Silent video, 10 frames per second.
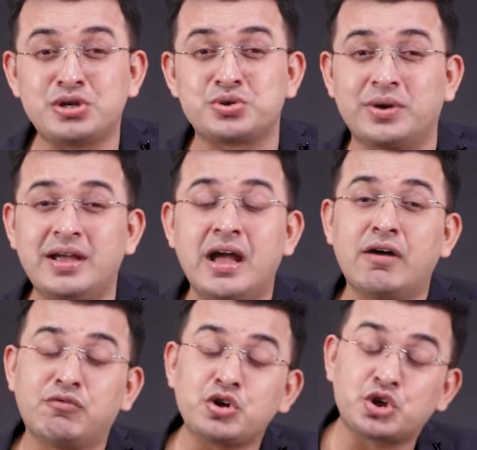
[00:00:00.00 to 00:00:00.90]
बॉल जो है
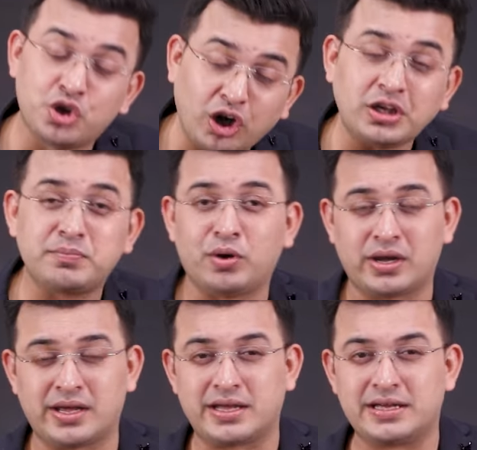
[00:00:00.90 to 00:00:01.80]
वो डॉट
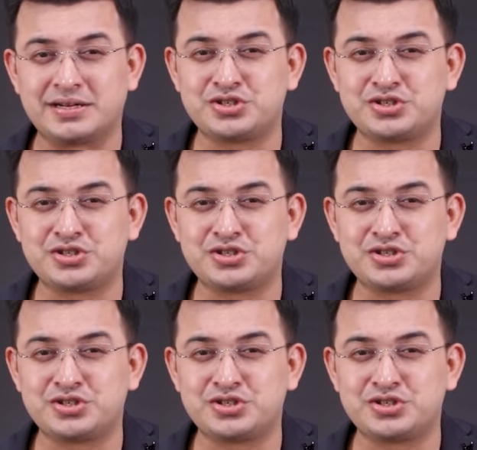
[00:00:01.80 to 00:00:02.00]
बॉल गई है